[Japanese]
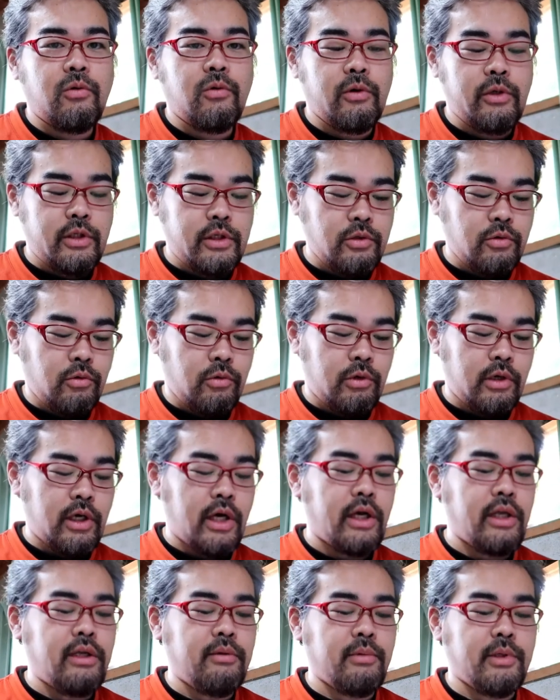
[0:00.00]
を一応
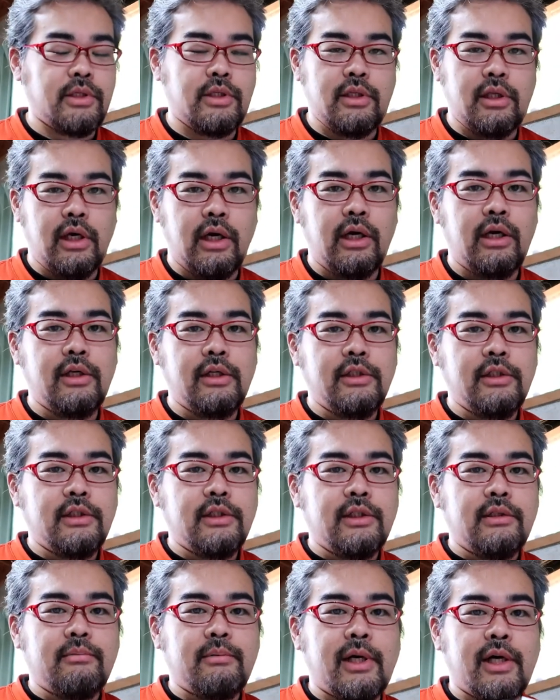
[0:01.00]
買いました。
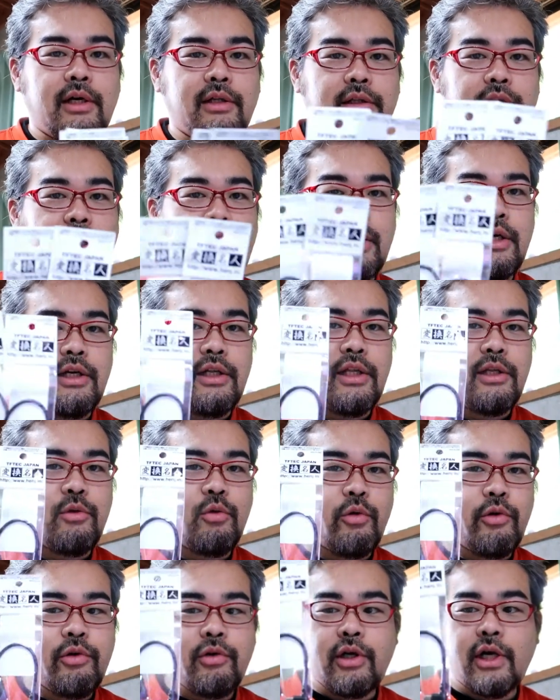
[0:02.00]
まあ、中で
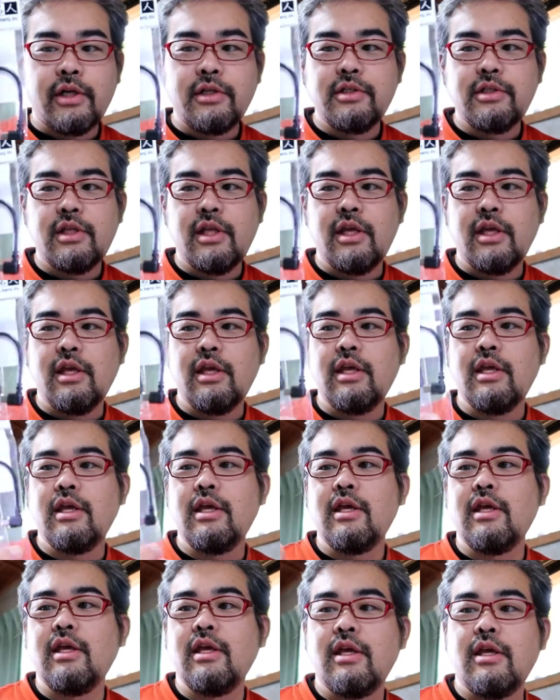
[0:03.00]
どういう感じで、
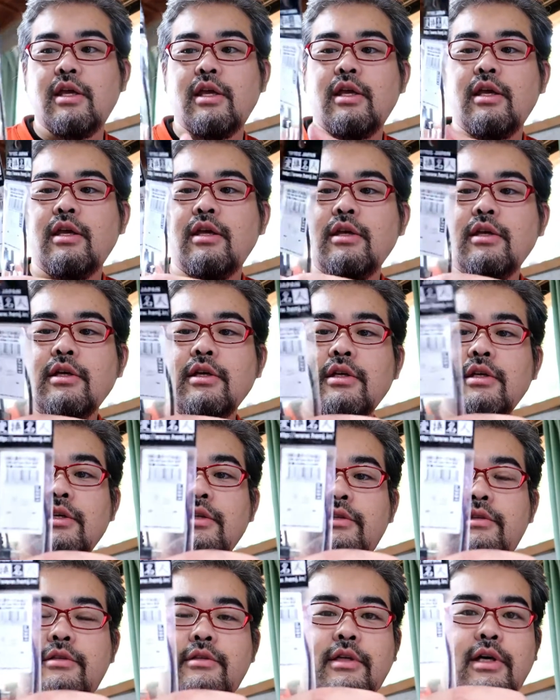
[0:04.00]
えー、
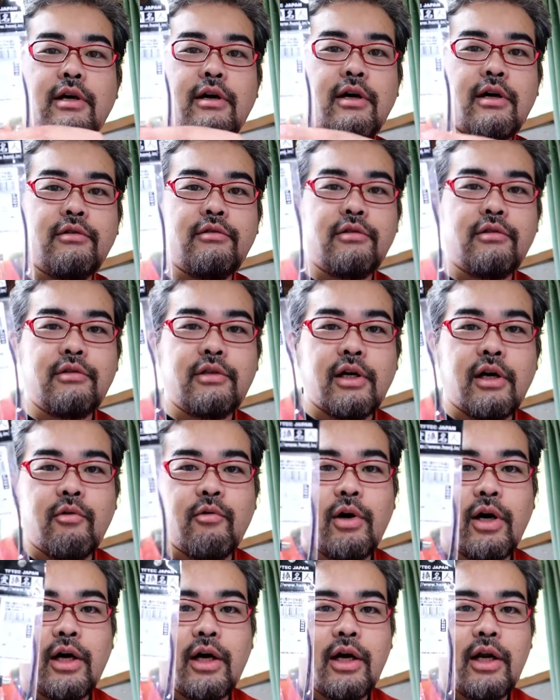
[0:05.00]
使うか
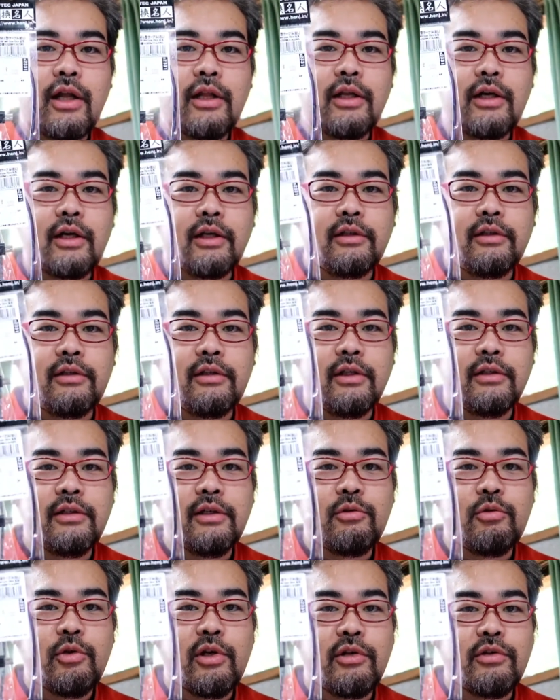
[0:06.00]
わからなかったん
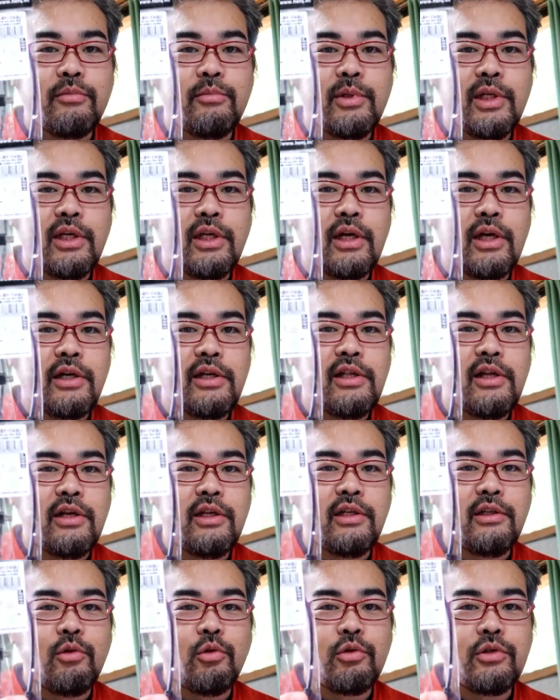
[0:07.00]
で、とりあえず右か
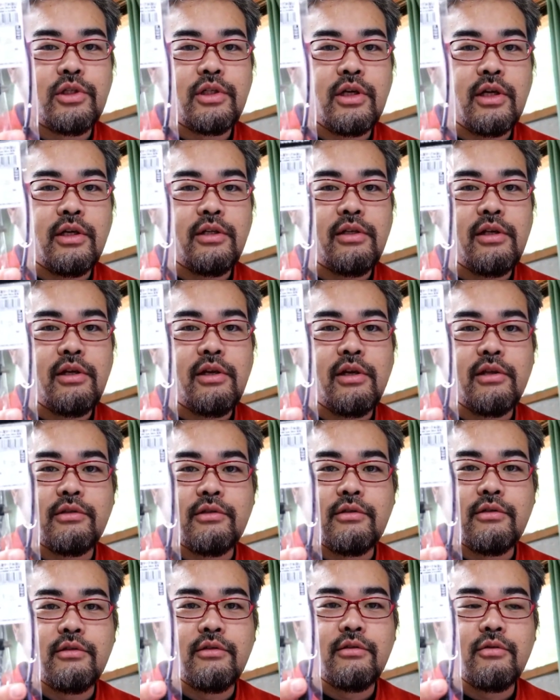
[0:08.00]
左にどっちかに出るや
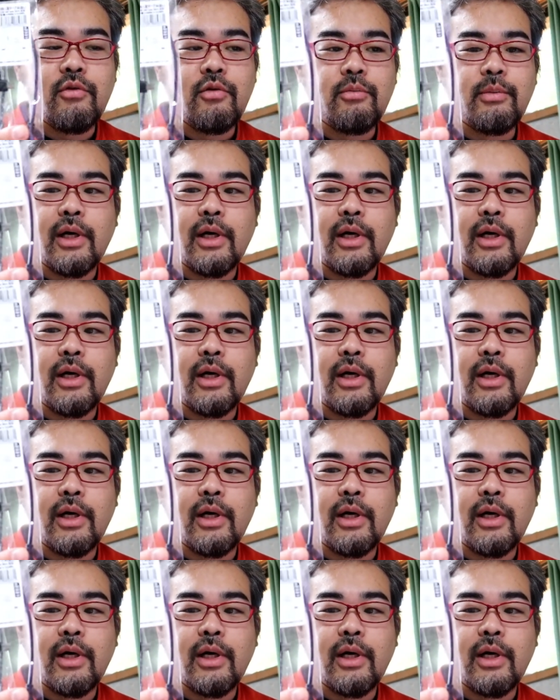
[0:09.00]
つを、